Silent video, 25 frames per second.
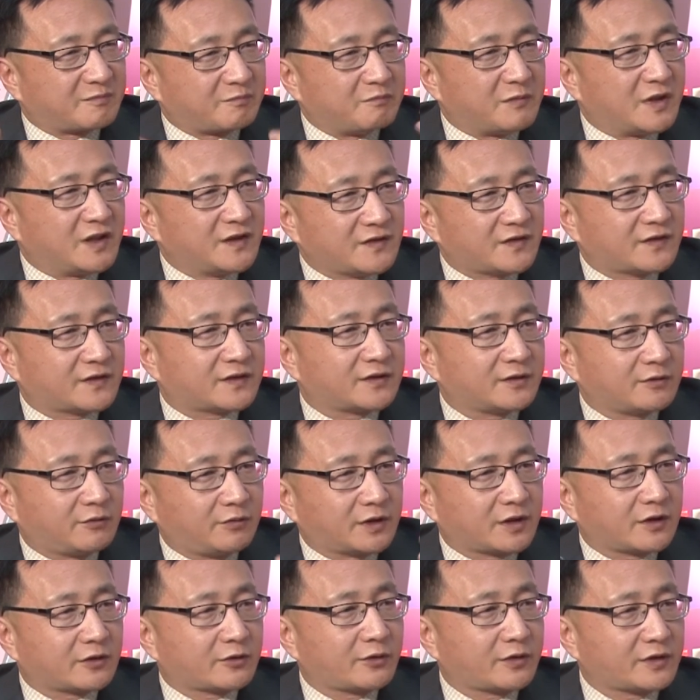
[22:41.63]
名词或
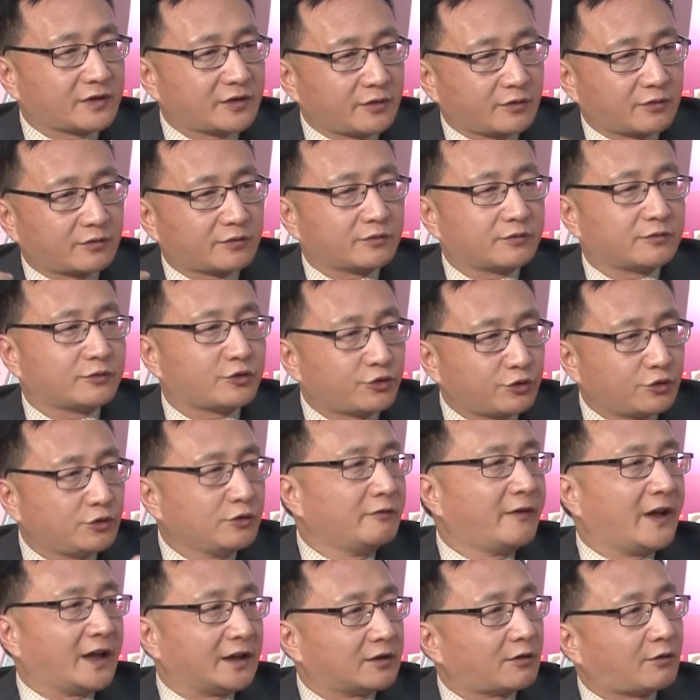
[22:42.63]
者说这种虚
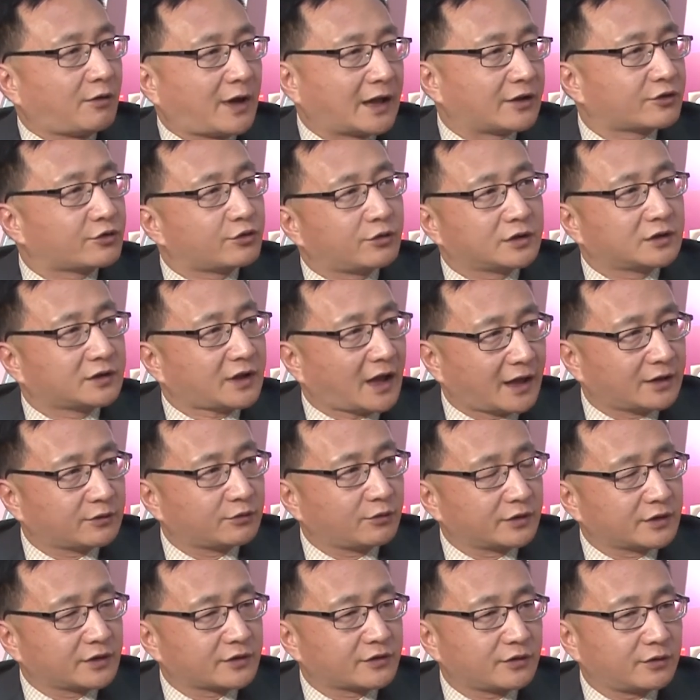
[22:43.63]
伪的话说的太
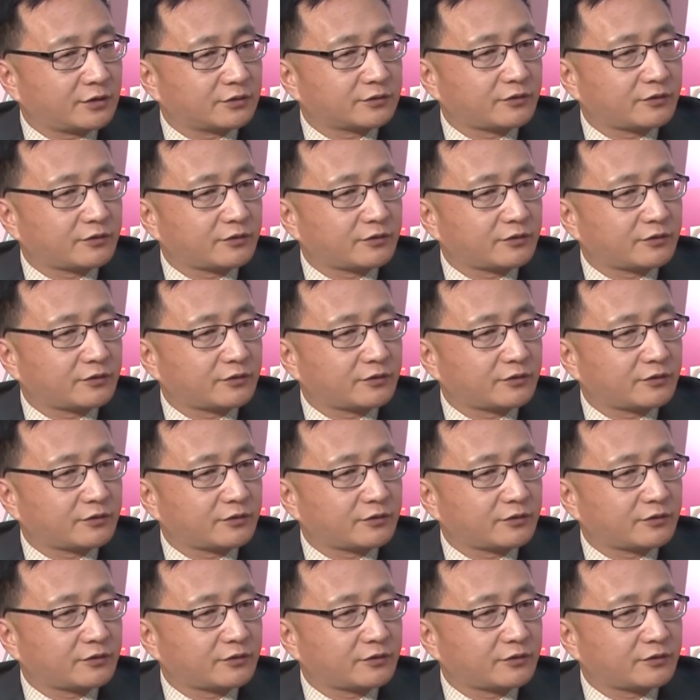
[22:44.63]
多的时候，